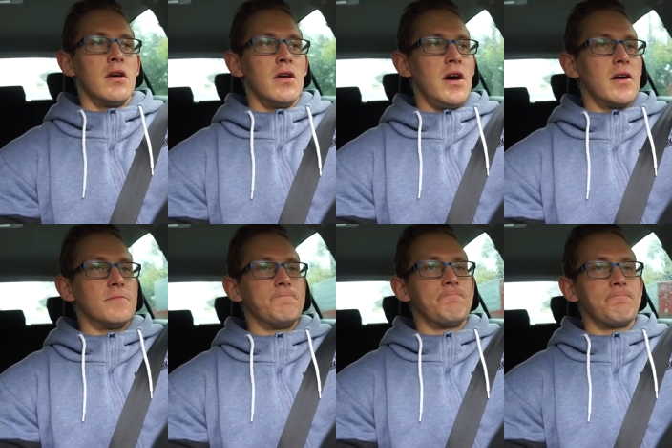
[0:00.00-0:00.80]
Ja,
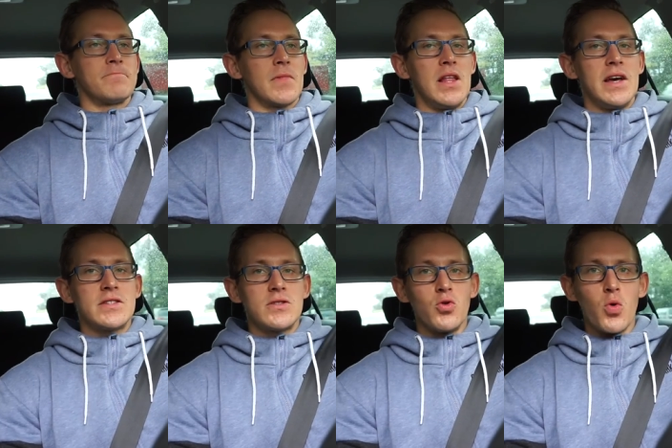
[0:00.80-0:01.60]

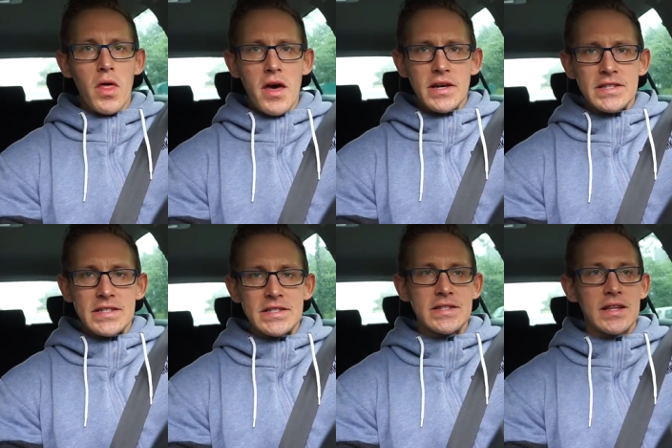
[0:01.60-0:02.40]
Let's do
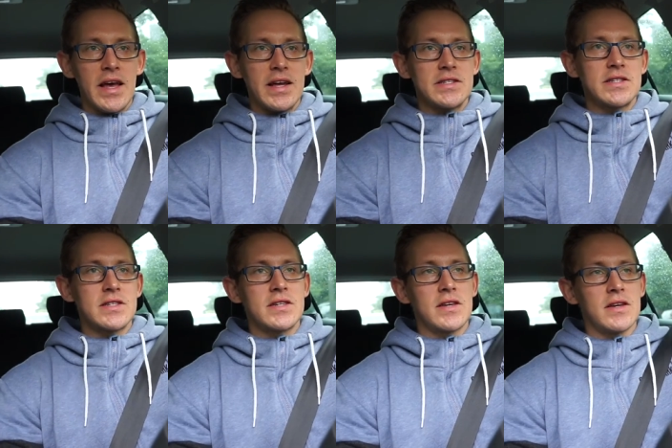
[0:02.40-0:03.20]
this!
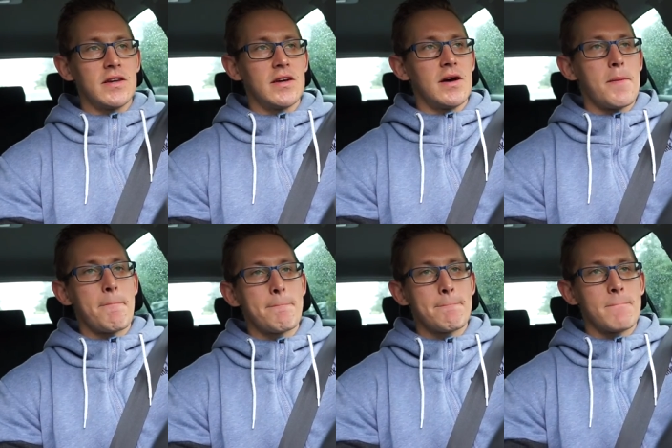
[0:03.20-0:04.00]
Let's,
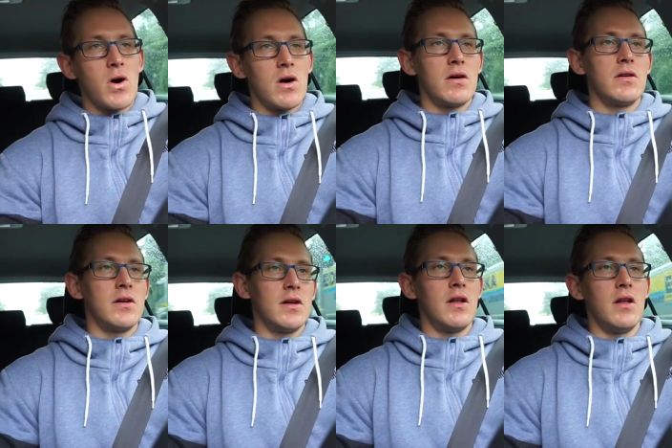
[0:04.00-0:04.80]
um,
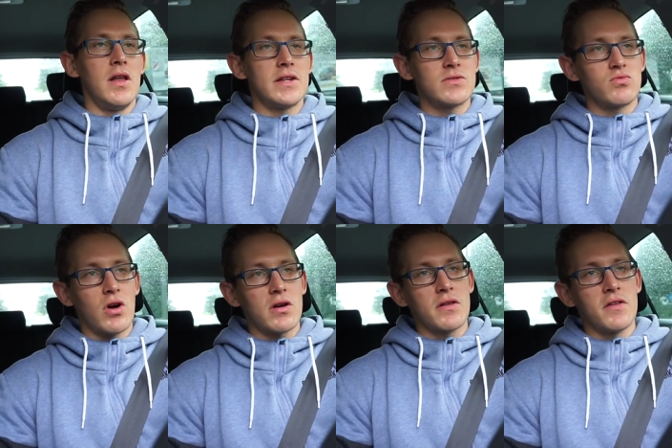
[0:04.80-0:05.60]
let's
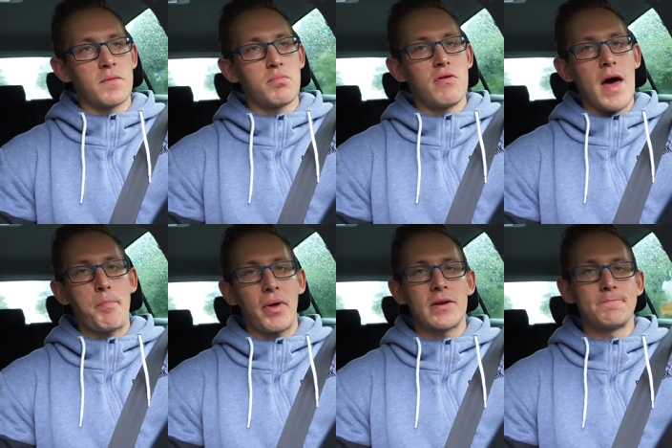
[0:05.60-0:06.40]
rock this prep.